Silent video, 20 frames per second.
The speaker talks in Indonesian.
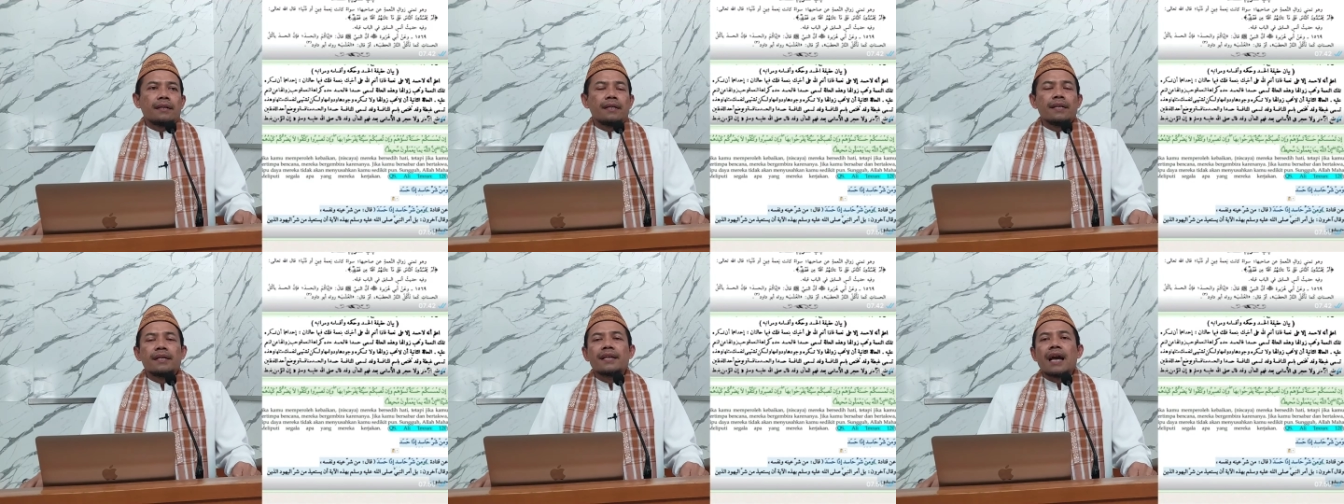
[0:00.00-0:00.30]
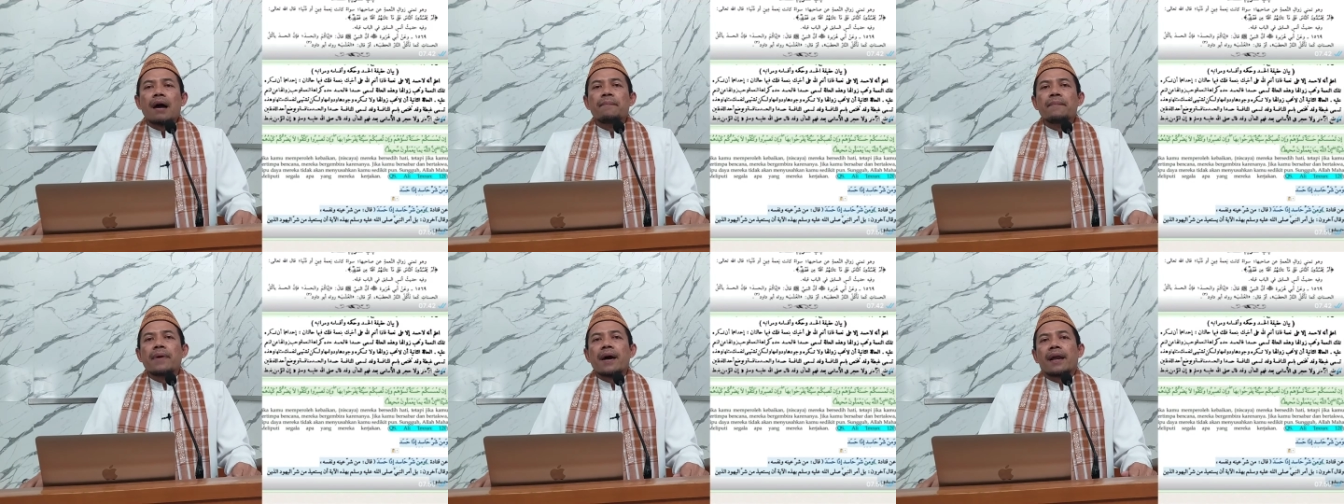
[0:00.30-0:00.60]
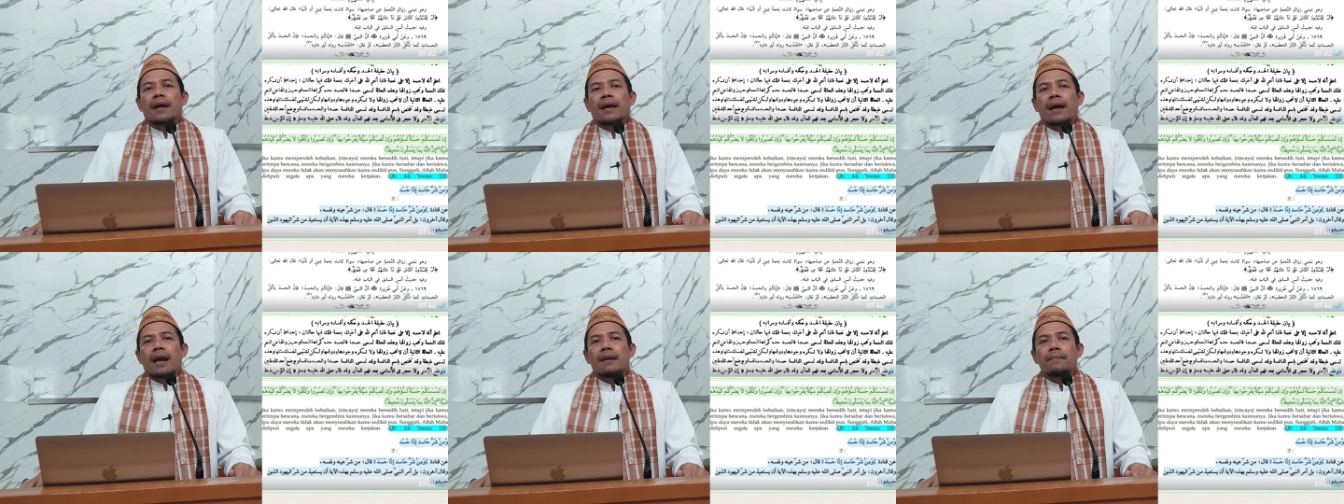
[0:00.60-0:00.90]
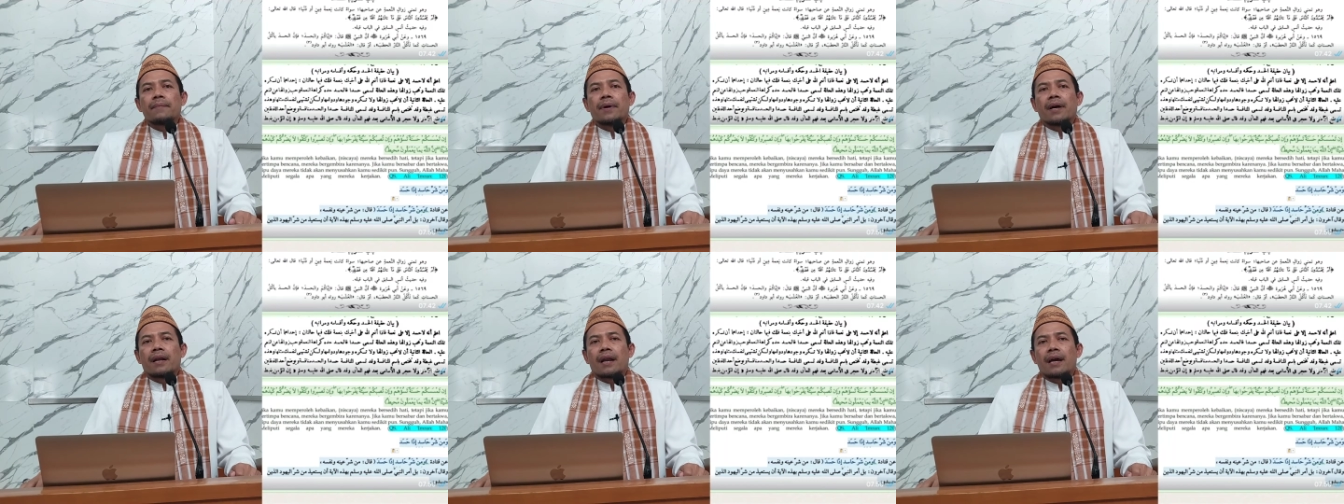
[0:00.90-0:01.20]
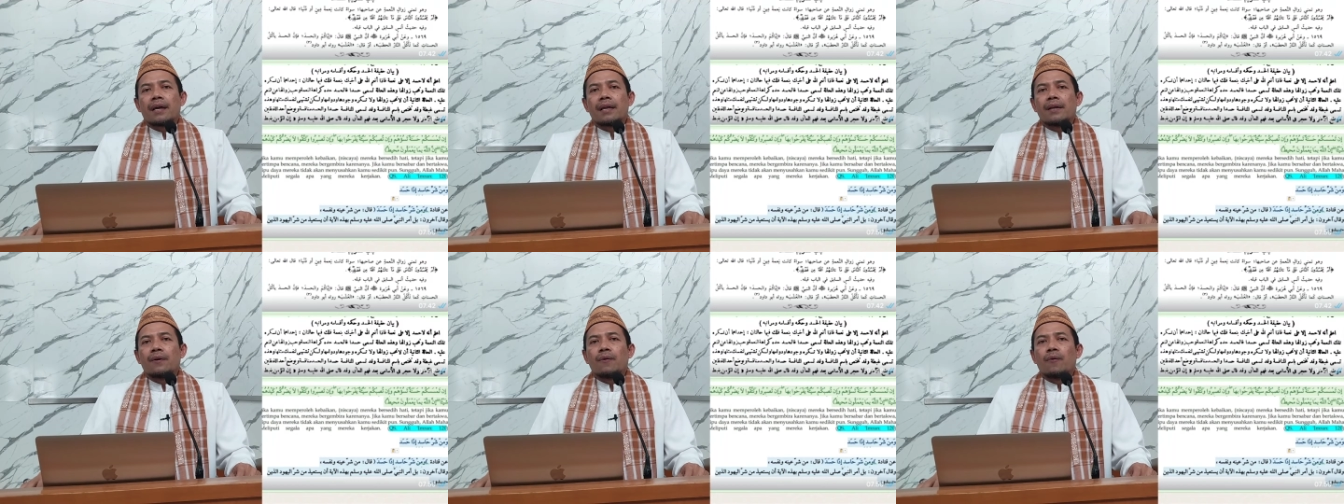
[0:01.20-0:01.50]
digambarkan
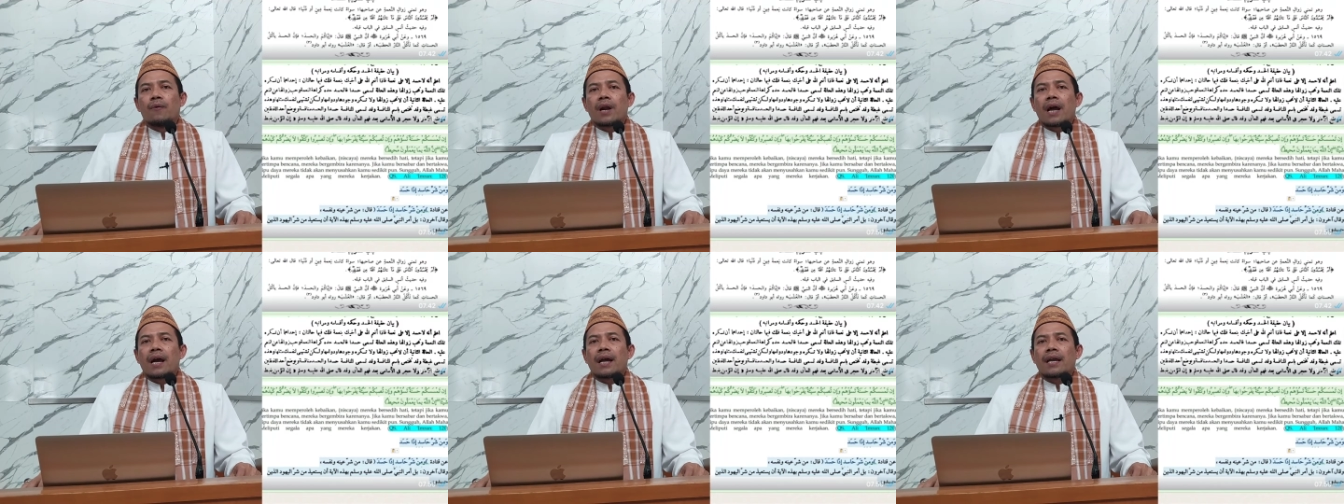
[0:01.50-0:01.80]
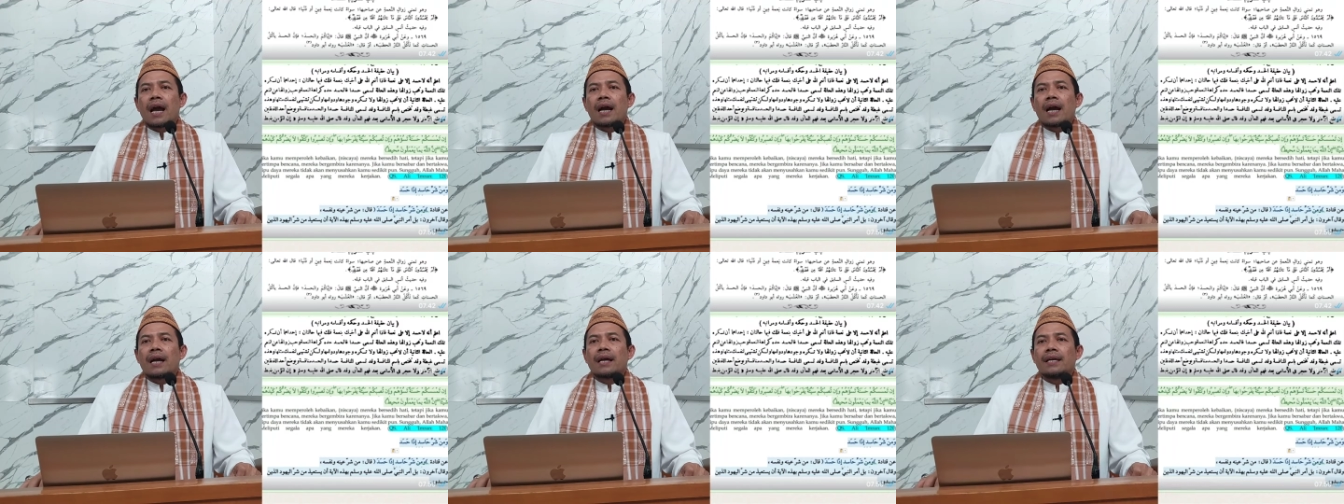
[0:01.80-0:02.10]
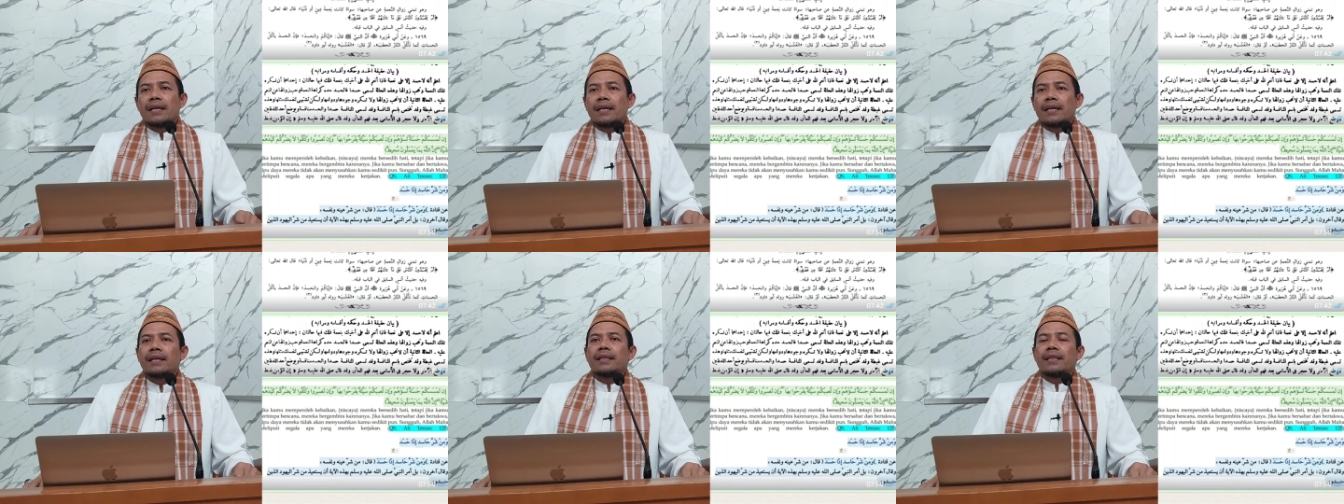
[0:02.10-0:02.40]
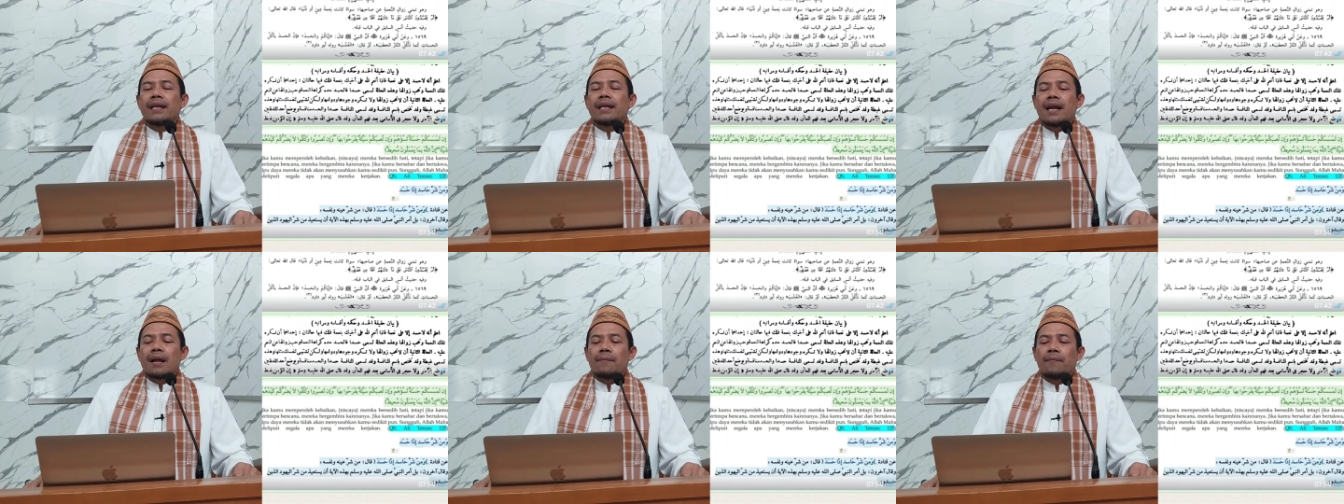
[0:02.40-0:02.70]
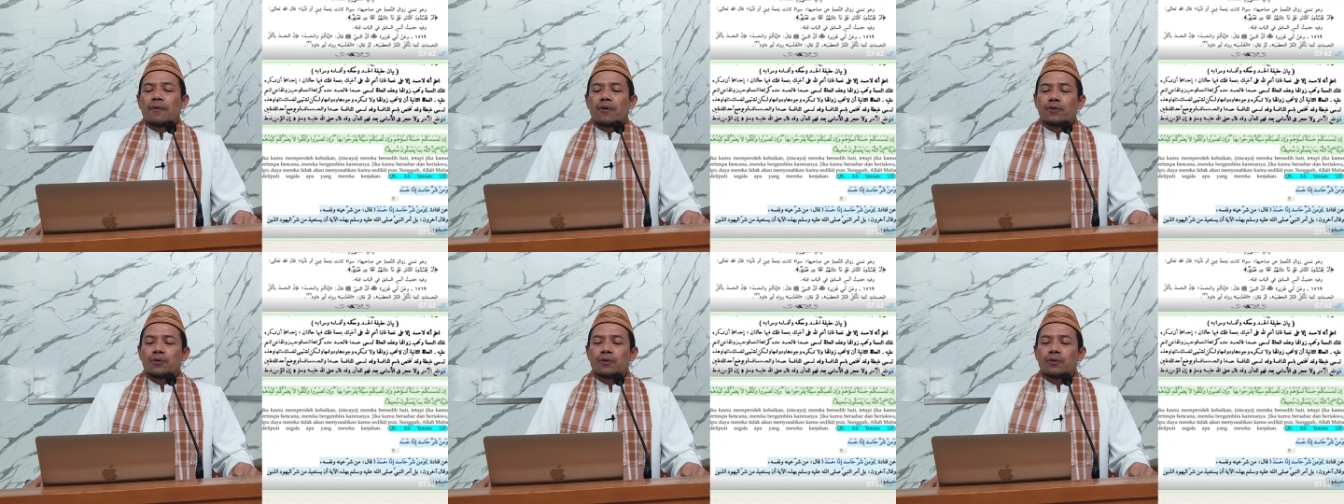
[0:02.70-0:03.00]
mengenai orang yang iri terhadap
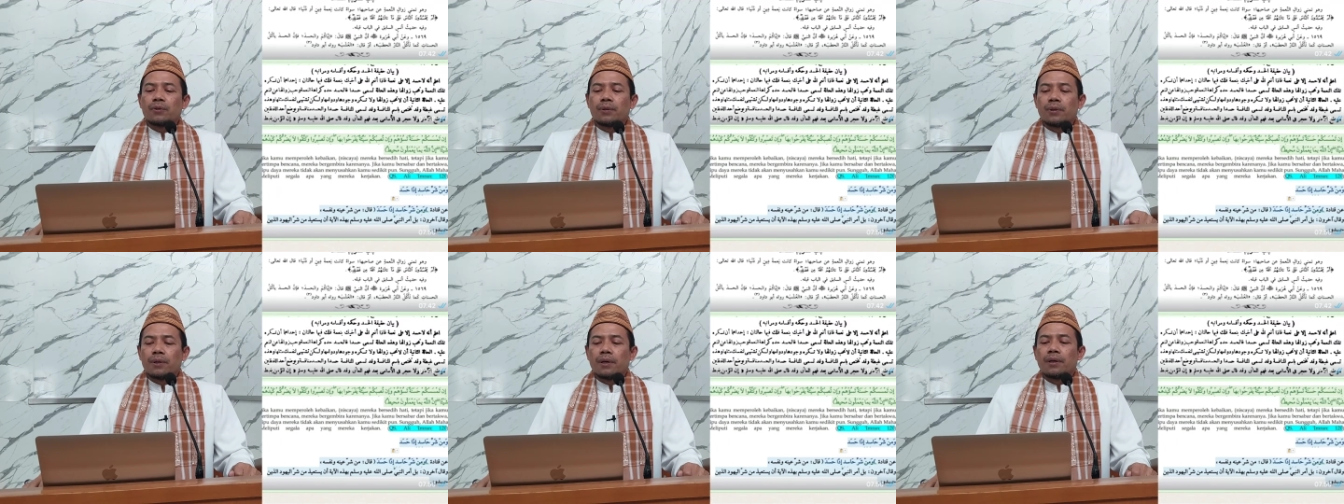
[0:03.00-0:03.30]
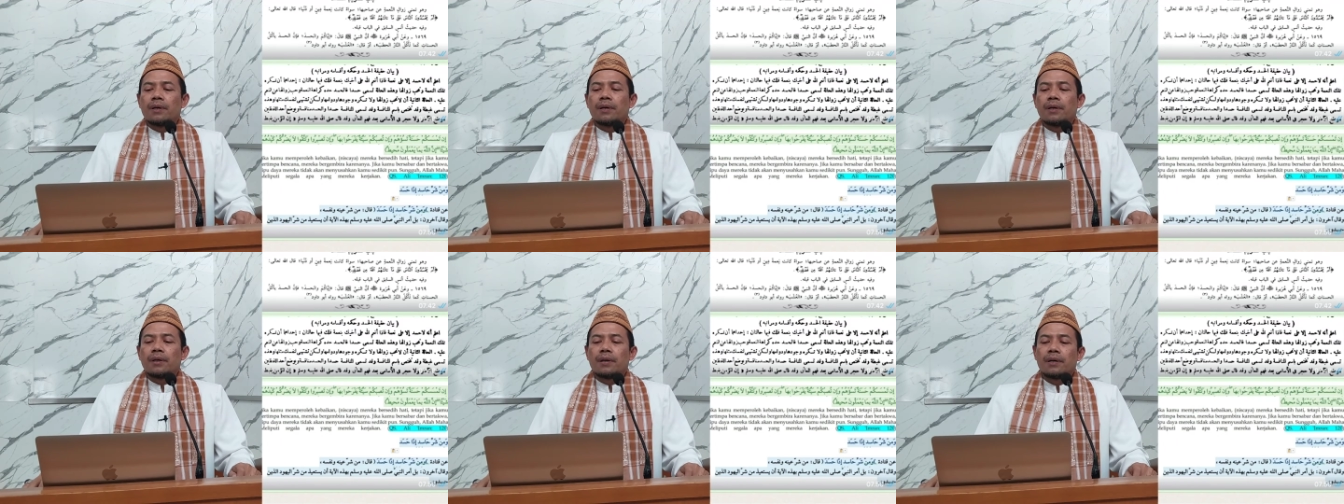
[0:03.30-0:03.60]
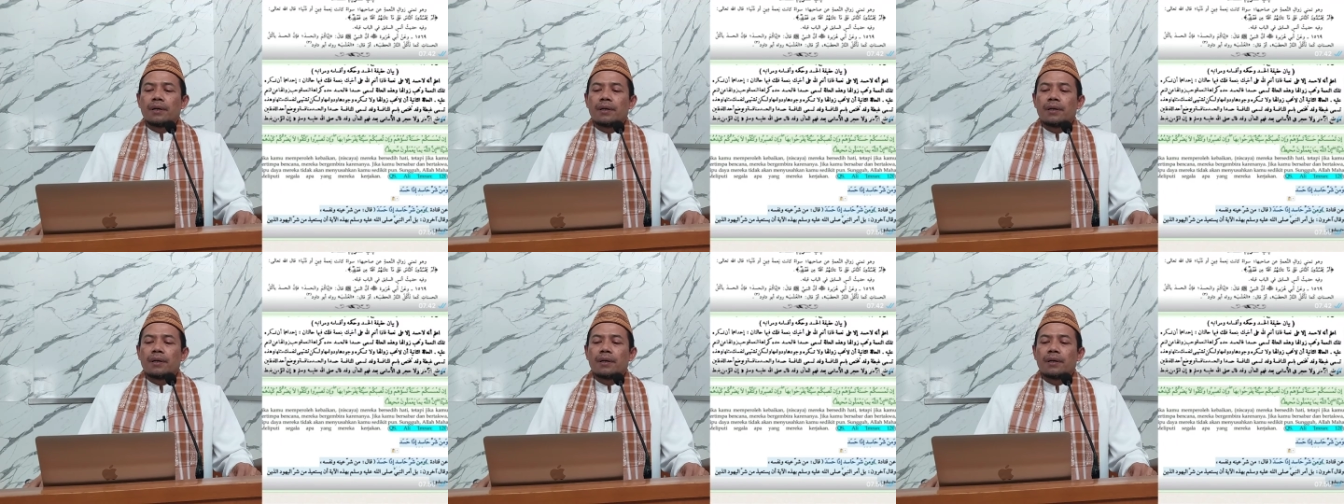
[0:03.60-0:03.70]
Rasulullah